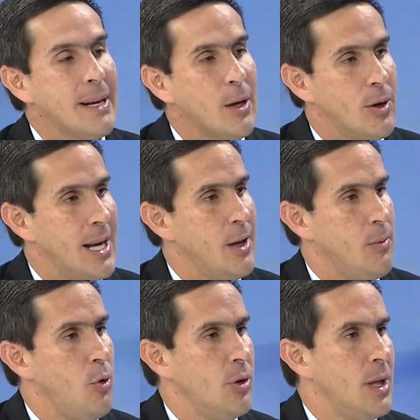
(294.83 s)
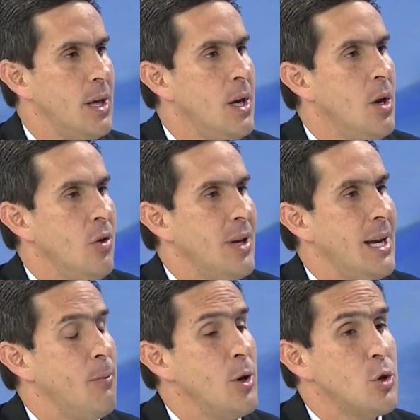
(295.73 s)
una parte con el de Ayamonte. O
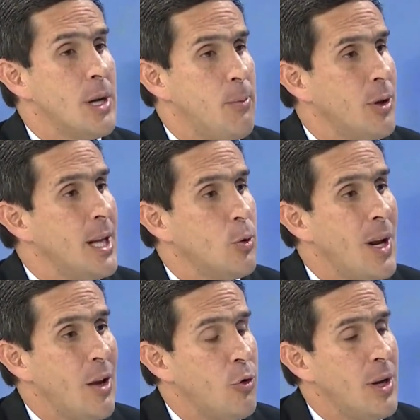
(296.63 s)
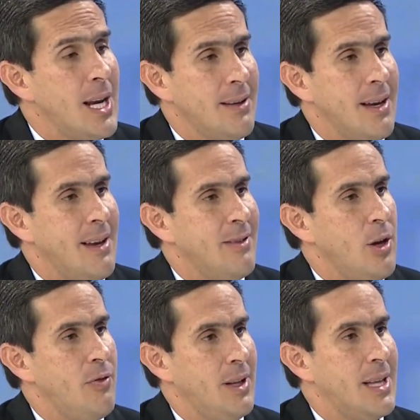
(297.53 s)
sea, hemos hecho reportes de todas las zonas que han
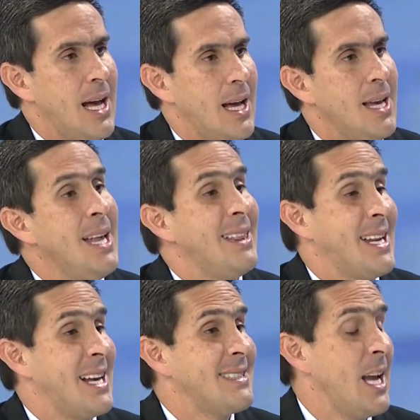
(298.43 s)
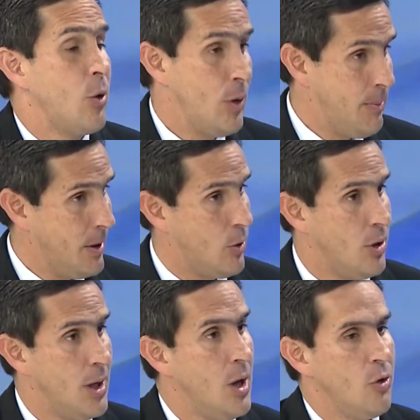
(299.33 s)
sido afectadas, terrazas de club
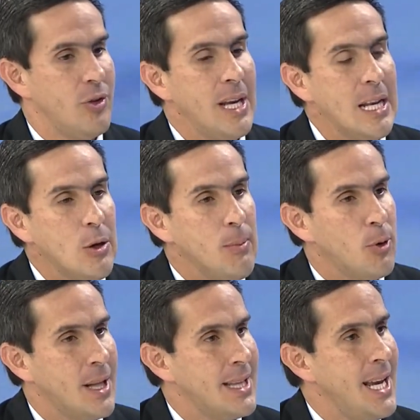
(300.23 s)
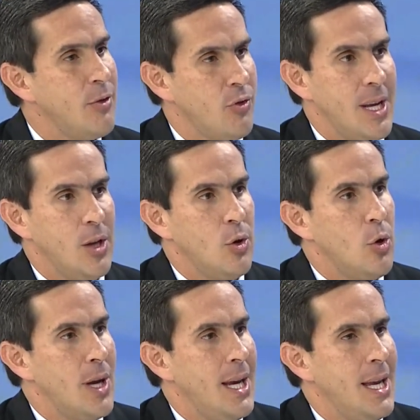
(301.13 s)
mm. Entonces, lo importante es eso, o yo
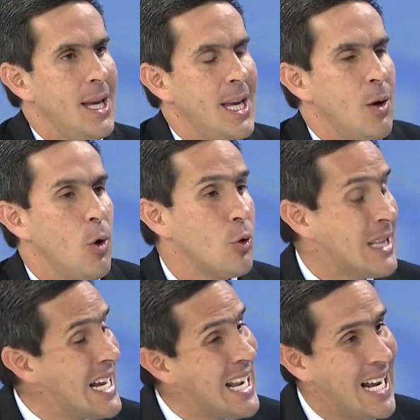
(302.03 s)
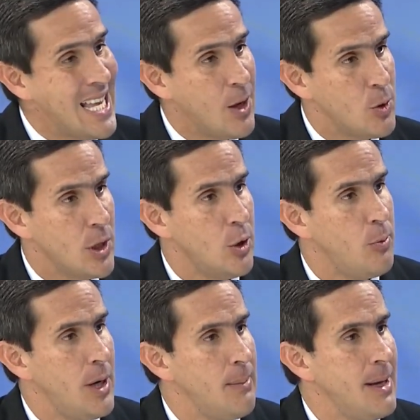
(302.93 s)
creo que cuando estás en la calle escuchando
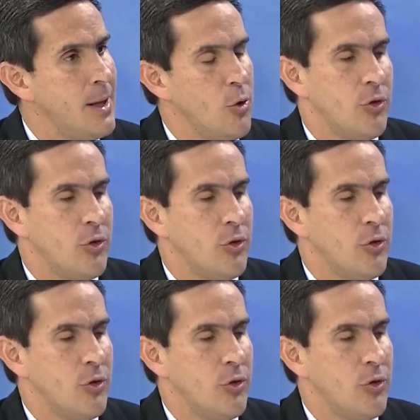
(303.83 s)
los problemas,